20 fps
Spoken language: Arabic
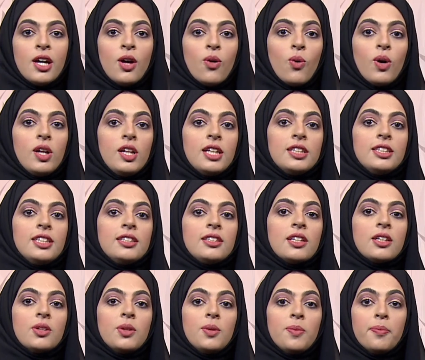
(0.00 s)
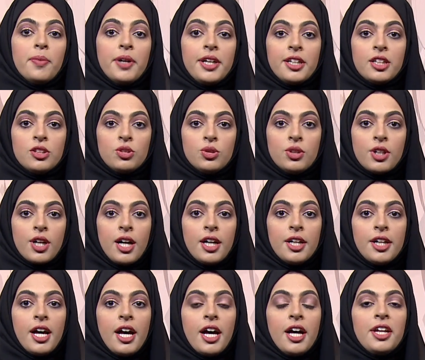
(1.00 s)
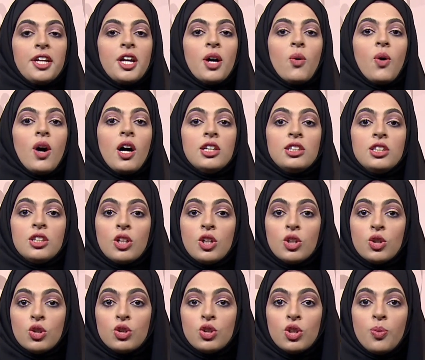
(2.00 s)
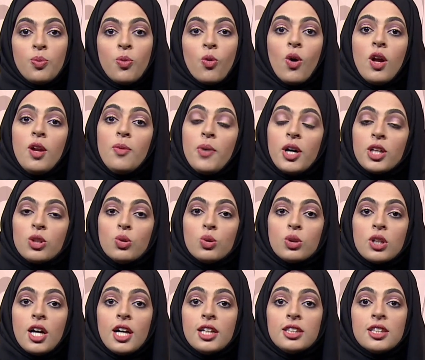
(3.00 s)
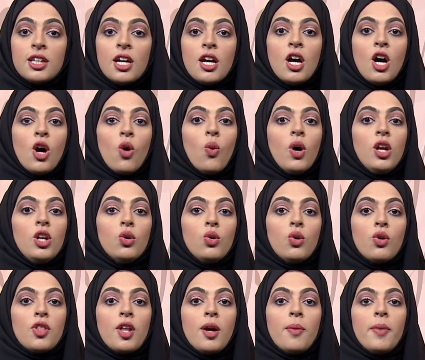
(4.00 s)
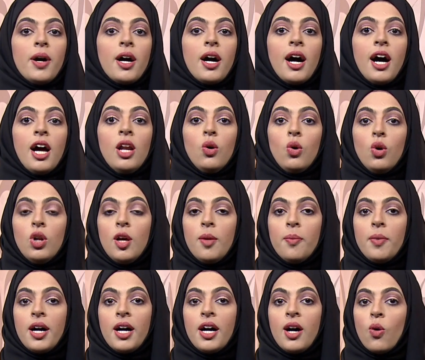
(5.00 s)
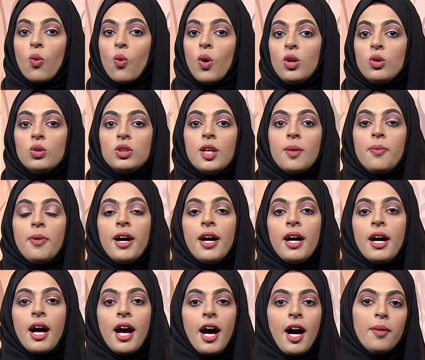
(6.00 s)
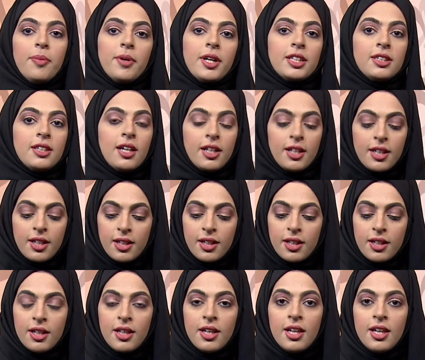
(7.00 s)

والتي تضم بين جدرانها نوادر الكتب والمخطوطات ولعظماء العلماء والأدباء عبر التاريخ